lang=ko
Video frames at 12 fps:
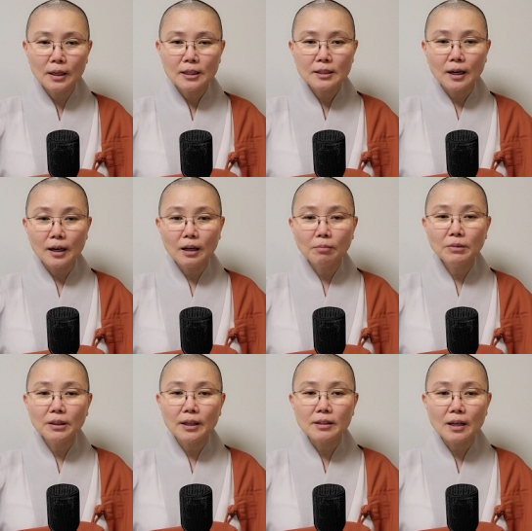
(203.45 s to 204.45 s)

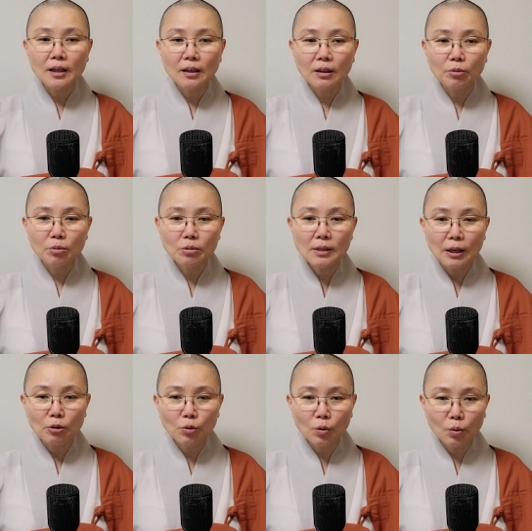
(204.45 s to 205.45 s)
사람들의 생각으로
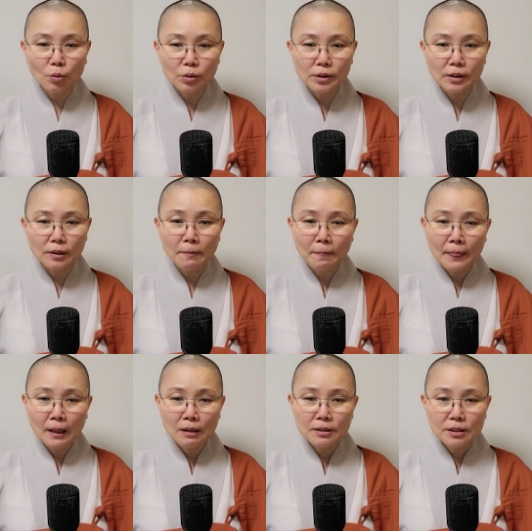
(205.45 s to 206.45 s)
나눠 놓은 거지
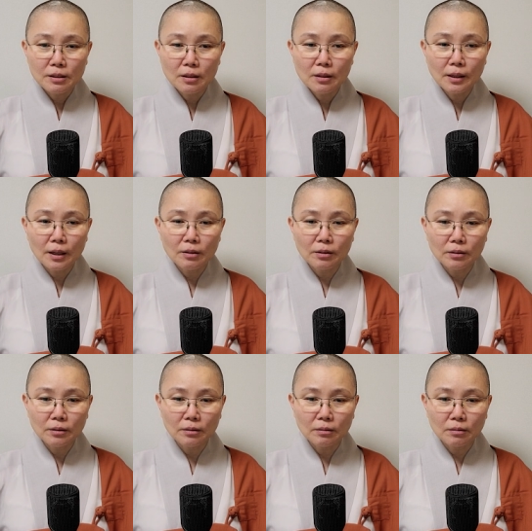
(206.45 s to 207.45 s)

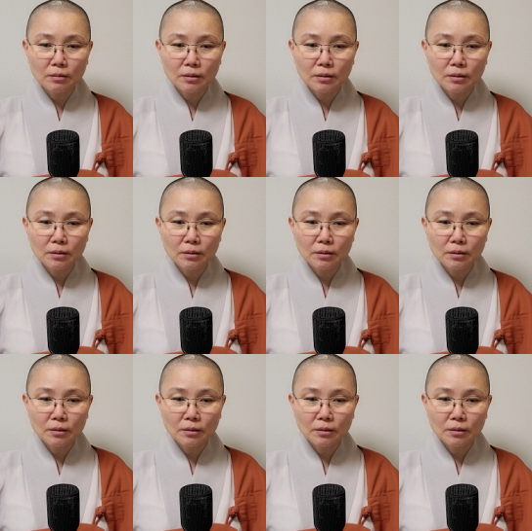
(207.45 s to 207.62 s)
진리에는